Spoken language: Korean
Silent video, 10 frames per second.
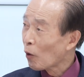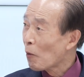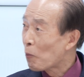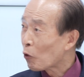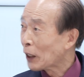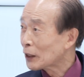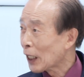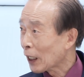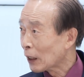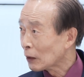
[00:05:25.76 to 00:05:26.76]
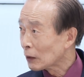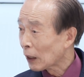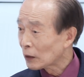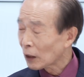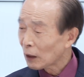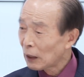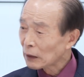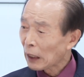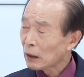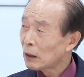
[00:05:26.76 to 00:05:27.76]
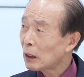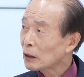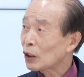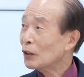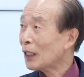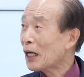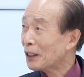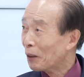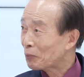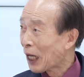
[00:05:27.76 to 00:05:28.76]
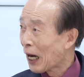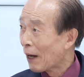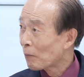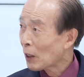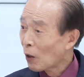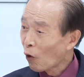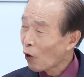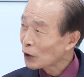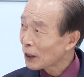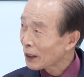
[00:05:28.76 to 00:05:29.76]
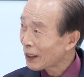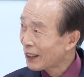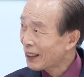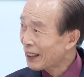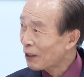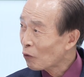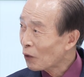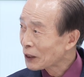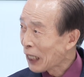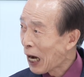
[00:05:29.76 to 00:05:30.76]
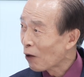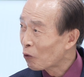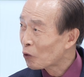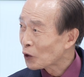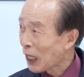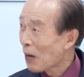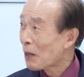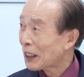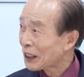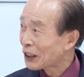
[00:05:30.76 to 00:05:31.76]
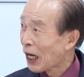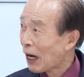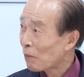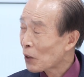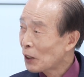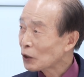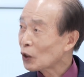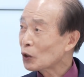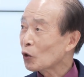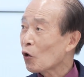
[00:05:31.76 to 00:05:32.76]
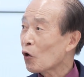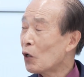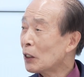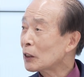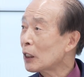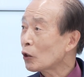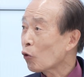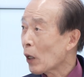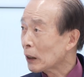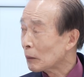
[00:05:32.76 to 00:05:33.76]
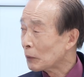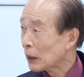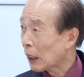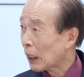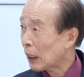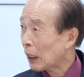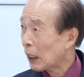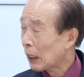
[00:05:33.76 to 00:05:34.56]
뭐 북한 따라가는 거다. 예. 즉 자기는 선당은 없다. 오직 사, 후, 사만 있다. 네. 스스로 실토한 겁니다. 아, 자기